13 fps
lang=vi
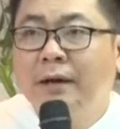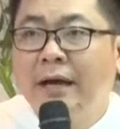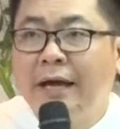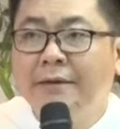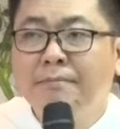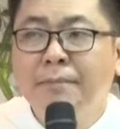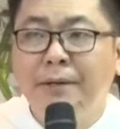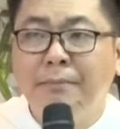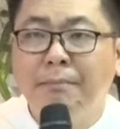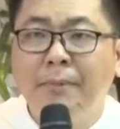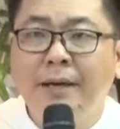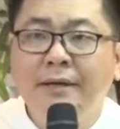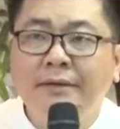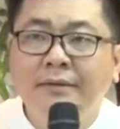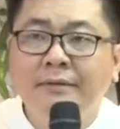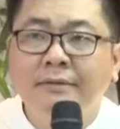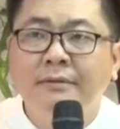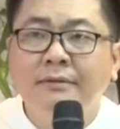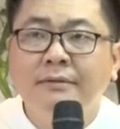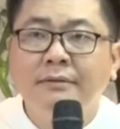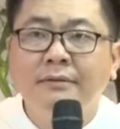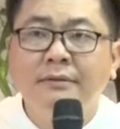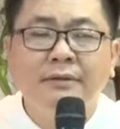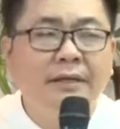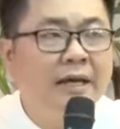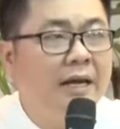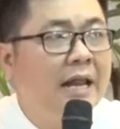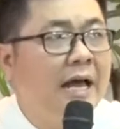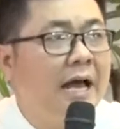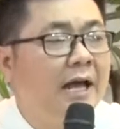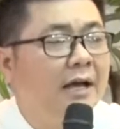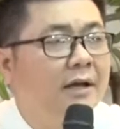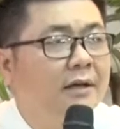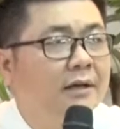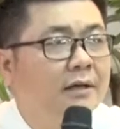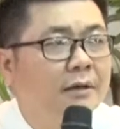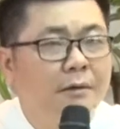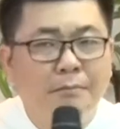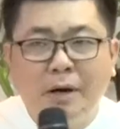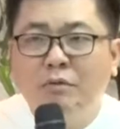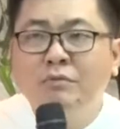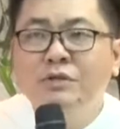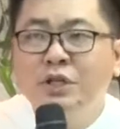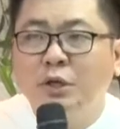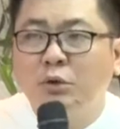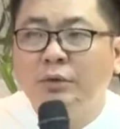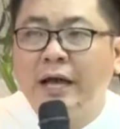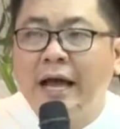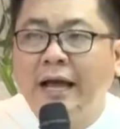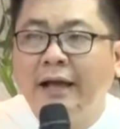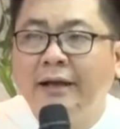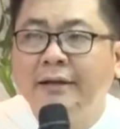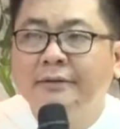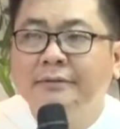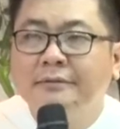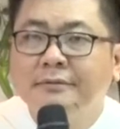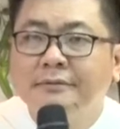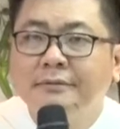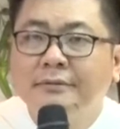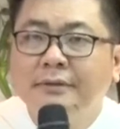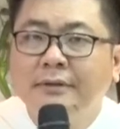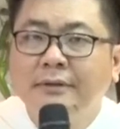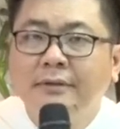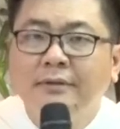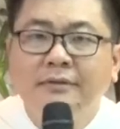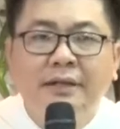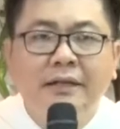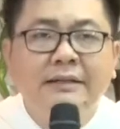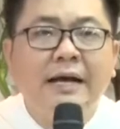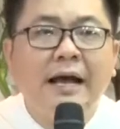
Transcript: ánh bình minh nghĩa là bóng chiều tà tất